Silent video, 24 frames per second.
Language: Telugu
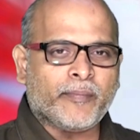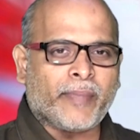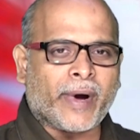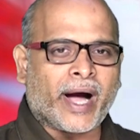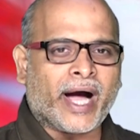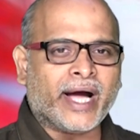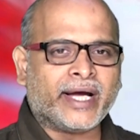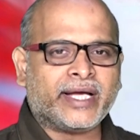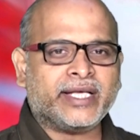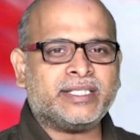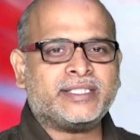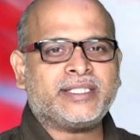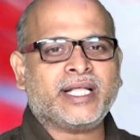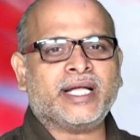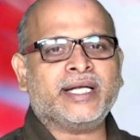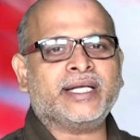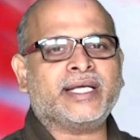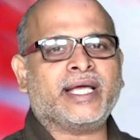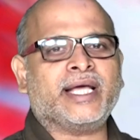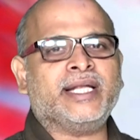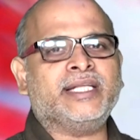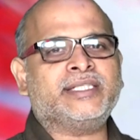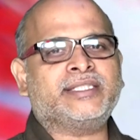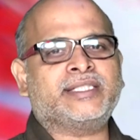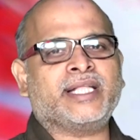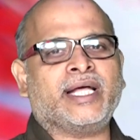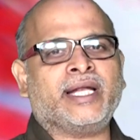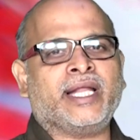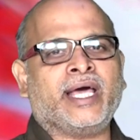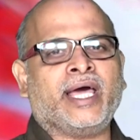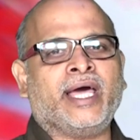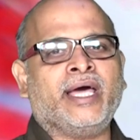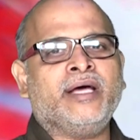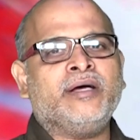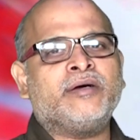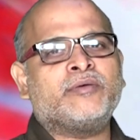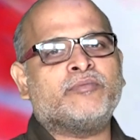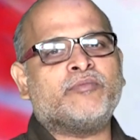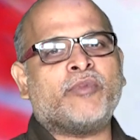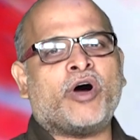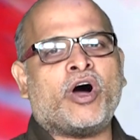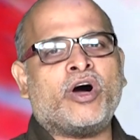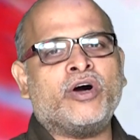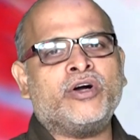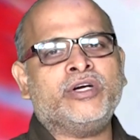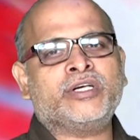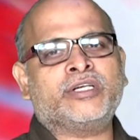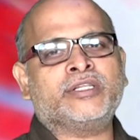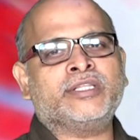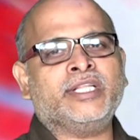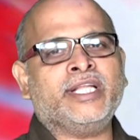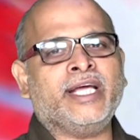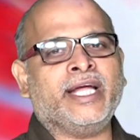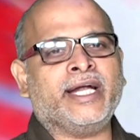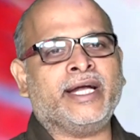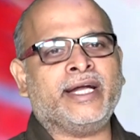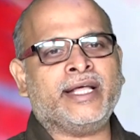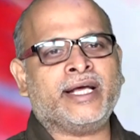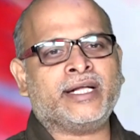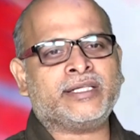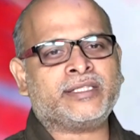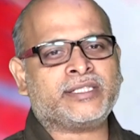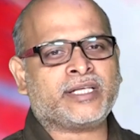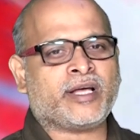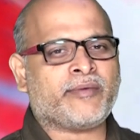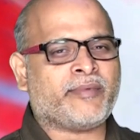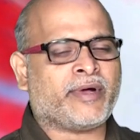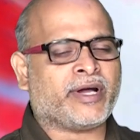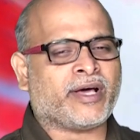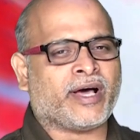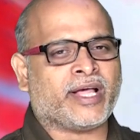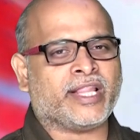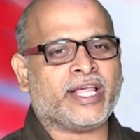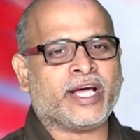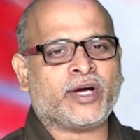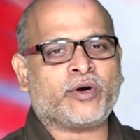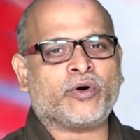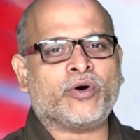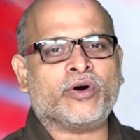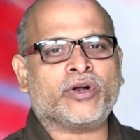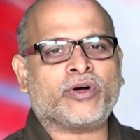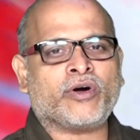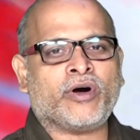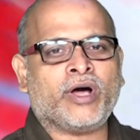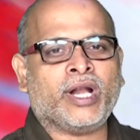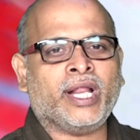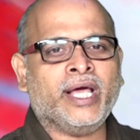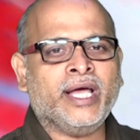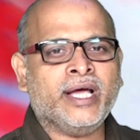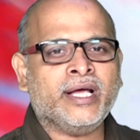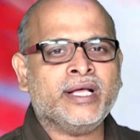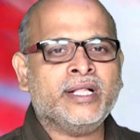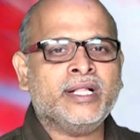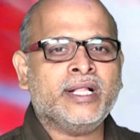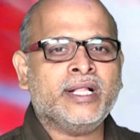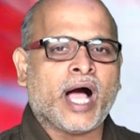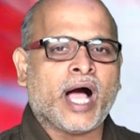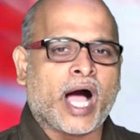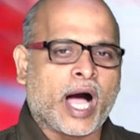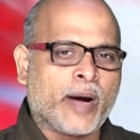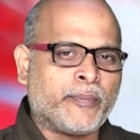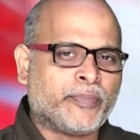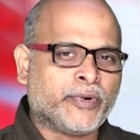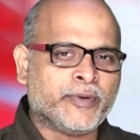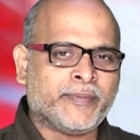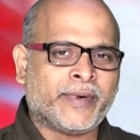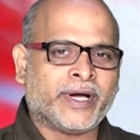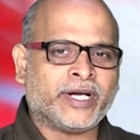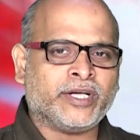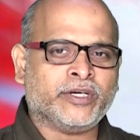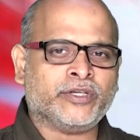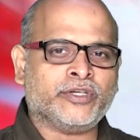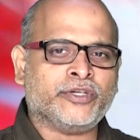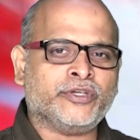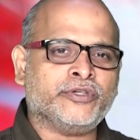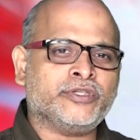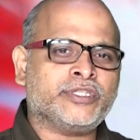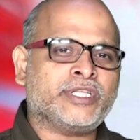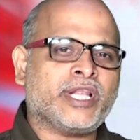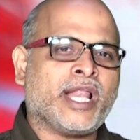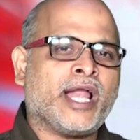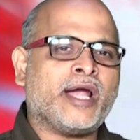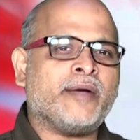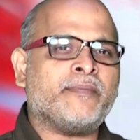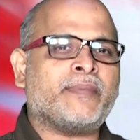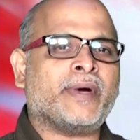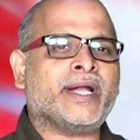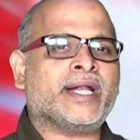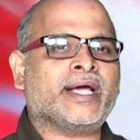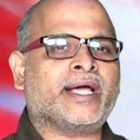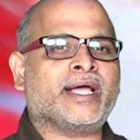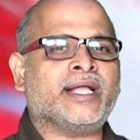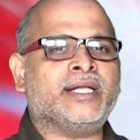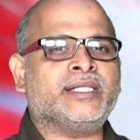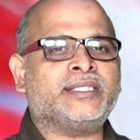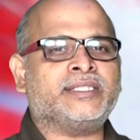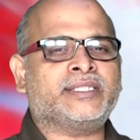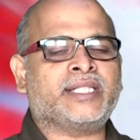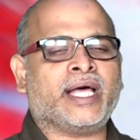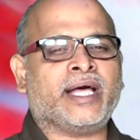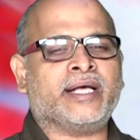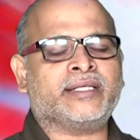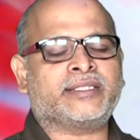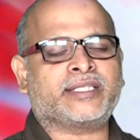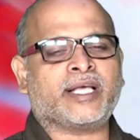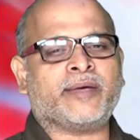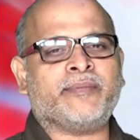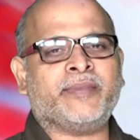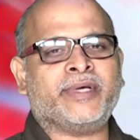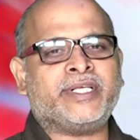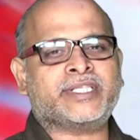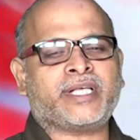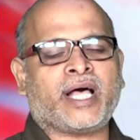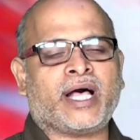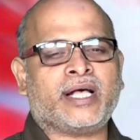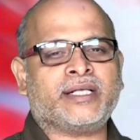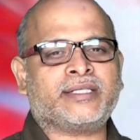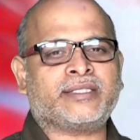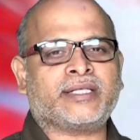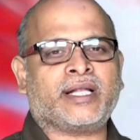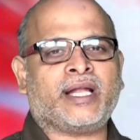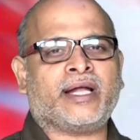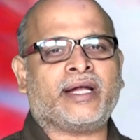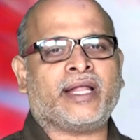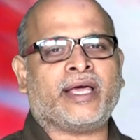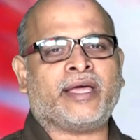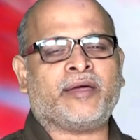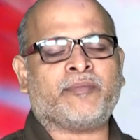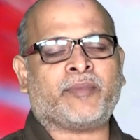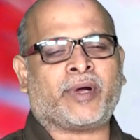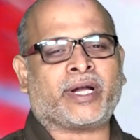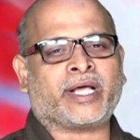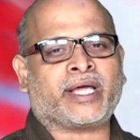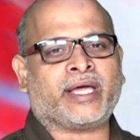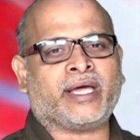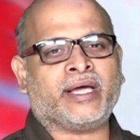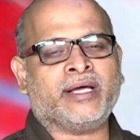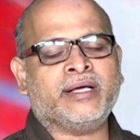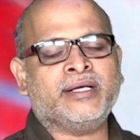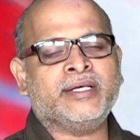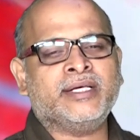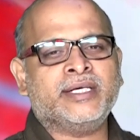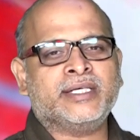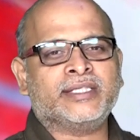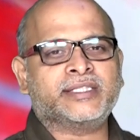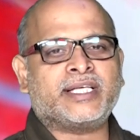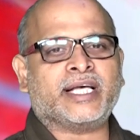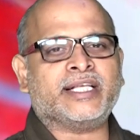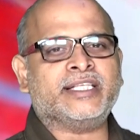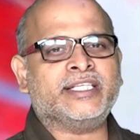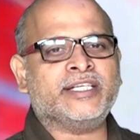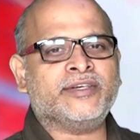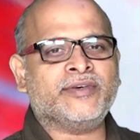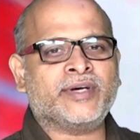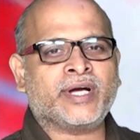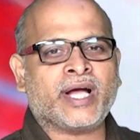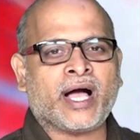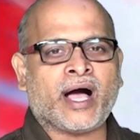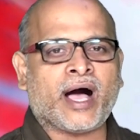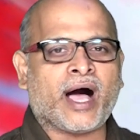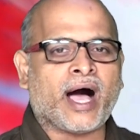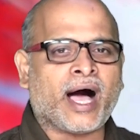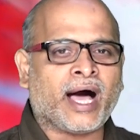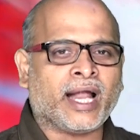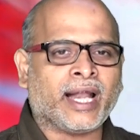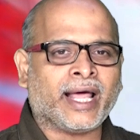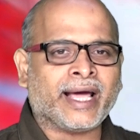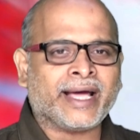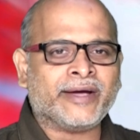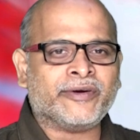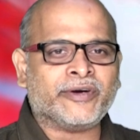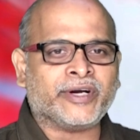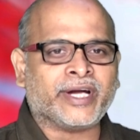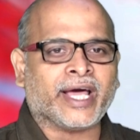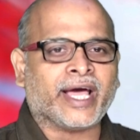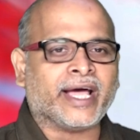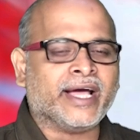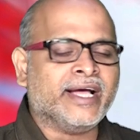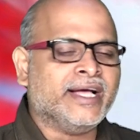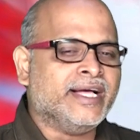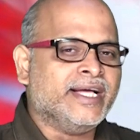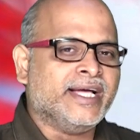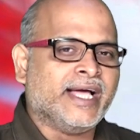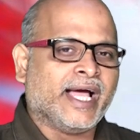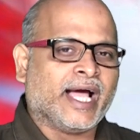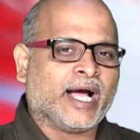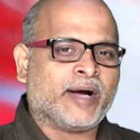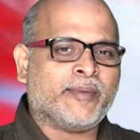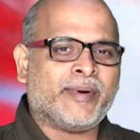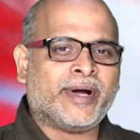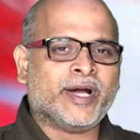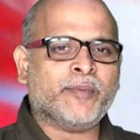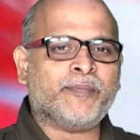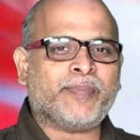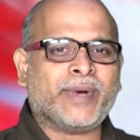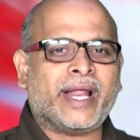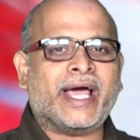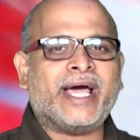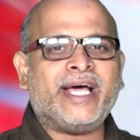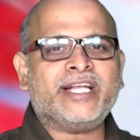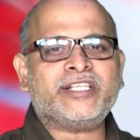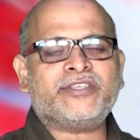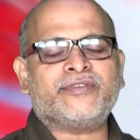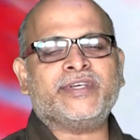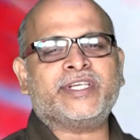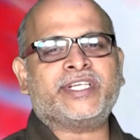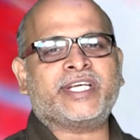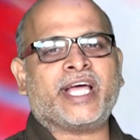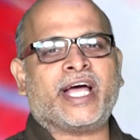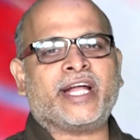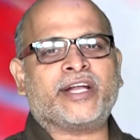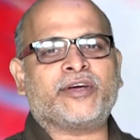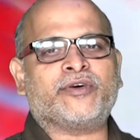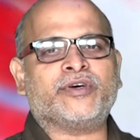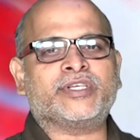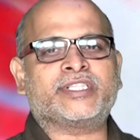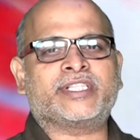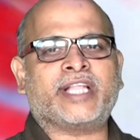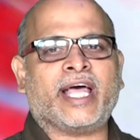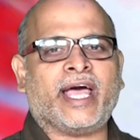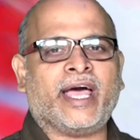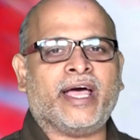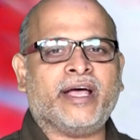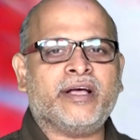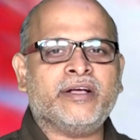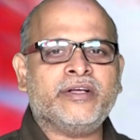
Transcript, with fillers: పాకిస్తాన్ గెలిస్తేనే బాగుంటుంది ఇండియన్స్గా మనం అదే కోరుకోవాలి అప్పుడు మనం న్యూజిలాండ్ పైన గెలిస్తే సెమీ సాహసులు అనేవి మనకి సజీవంగా అలాగే ఉంటాయి ఇక మన ప్లేయర్స్ విషయానికి వస్తే